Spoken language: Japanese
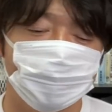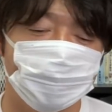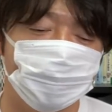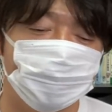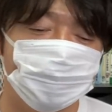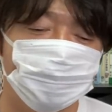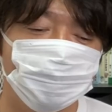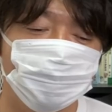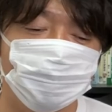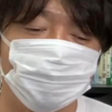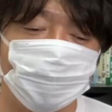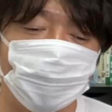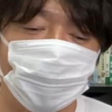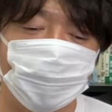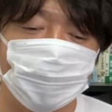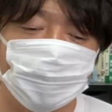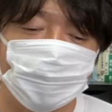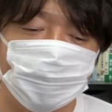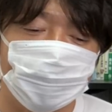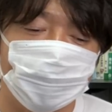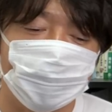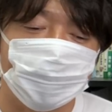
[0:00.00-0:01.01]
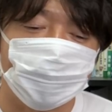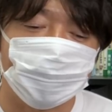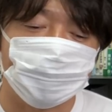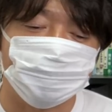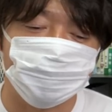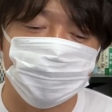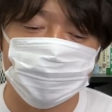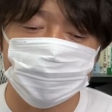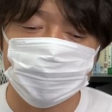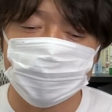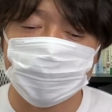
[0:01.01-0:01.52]
えいよいよね、
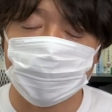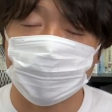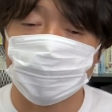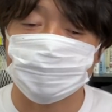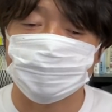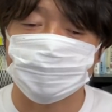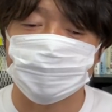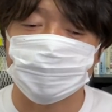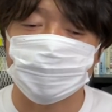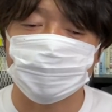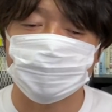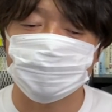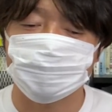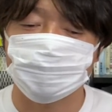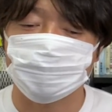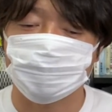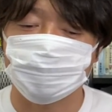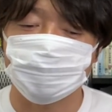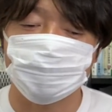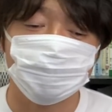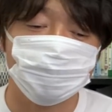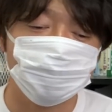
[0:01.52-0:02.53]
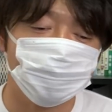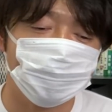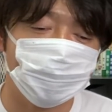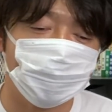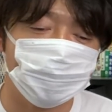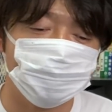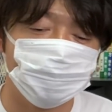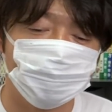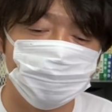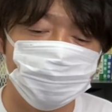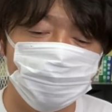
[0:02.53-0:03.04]
え V 字回復してくるっていうことに
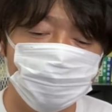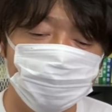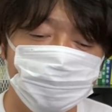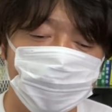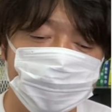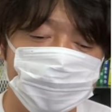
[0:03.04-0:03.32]
なると、